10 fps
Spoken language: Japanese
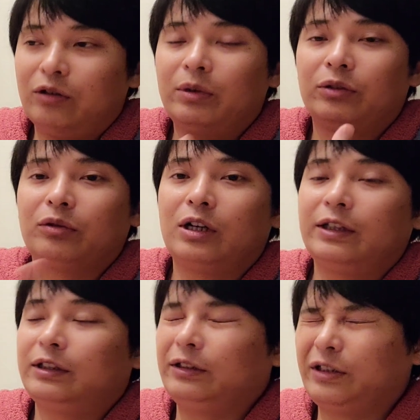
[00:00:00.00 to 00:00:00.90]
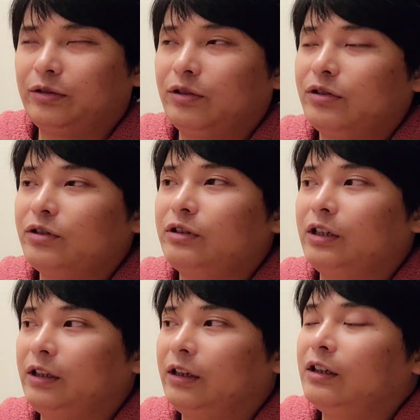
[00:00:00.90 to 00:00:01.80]
コメントが入ったんで、それについ
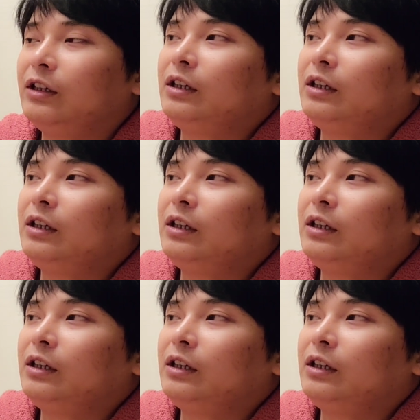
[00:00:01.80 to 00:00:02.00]
てね、